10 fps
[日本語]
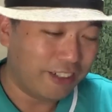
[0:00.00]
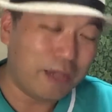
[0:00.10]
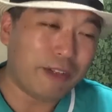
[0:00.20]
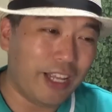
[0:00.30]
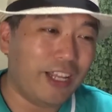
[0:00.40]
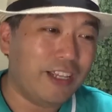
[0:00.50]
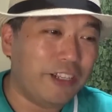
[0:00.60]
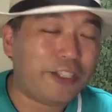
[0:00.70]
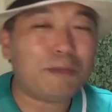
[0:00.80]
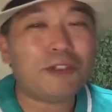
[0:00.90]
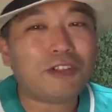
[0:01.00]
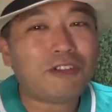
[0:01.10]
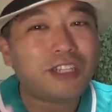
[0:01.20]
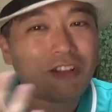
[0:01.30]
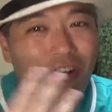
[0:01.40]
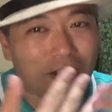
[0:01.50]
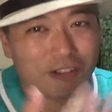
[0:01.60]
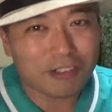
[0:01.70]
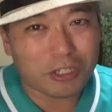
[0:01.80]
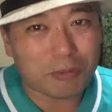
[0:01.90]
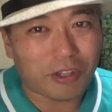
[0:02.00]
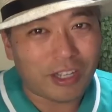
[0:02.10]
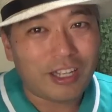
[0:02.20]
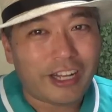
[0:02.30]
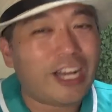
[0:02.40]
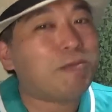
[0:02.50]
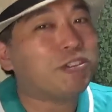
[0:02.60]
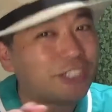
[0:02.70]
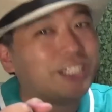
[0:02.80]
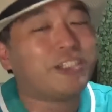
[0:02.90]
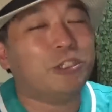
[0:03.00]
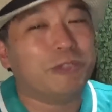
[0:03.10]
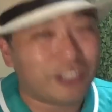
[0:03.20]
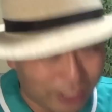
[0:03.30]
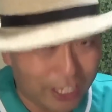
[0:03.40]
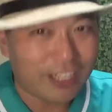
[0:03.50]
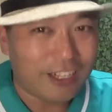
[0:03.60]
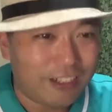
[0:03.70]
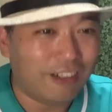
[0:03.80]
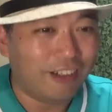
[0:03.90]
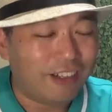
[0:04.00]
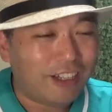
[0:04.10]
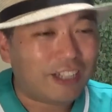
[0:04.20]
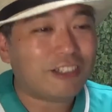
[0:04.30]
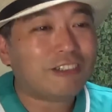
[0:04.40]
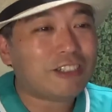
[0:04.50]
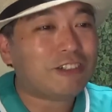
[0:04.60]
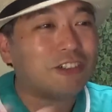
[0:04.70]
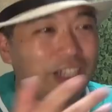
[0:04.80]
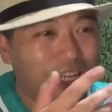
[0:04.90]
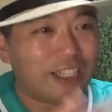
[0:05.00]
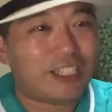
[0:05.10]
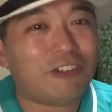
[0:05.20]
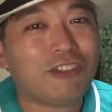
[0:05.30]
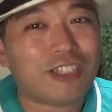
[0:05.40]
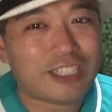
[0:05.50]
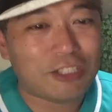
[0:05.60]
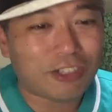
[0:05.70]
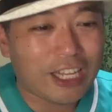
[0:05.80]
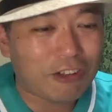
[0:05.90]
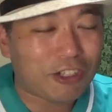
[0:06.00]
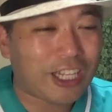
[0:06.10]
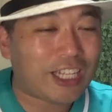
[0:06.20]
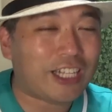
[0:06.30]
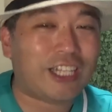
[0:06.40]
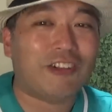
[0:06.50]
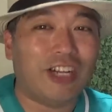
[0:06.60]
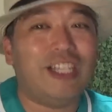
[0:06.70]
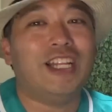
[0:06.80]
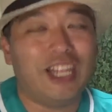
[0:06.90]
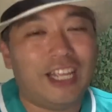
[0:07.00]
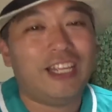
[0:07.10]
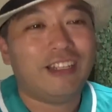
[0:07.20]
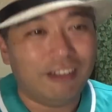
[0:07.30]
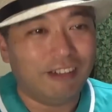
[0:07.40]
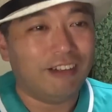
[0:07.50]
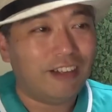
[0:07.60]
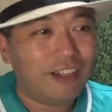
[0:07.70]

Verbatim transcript: でもね、いつも通りのレオジュノも、あれもよっしゃって思うんですよね。うん。あそこはちょっとね、塩って、塩対応的になってんのがいいんでね。うん。